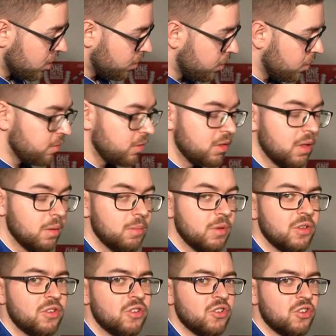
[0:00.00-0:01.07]
powinna
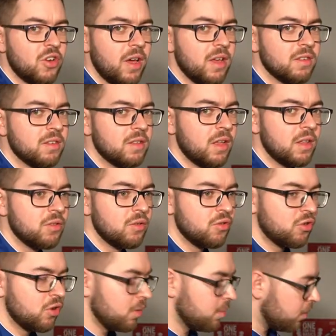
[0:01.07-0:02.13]
mieć czas na to,
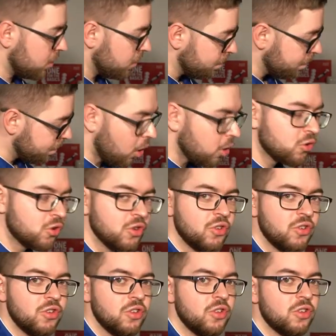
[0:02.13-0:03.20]
żeby
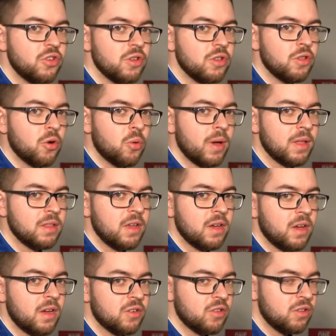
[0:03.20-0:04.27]
oczyścić dokładnie
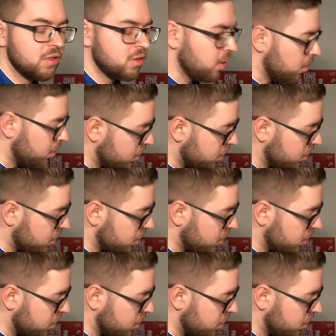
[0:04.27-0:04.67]
każdy ząb.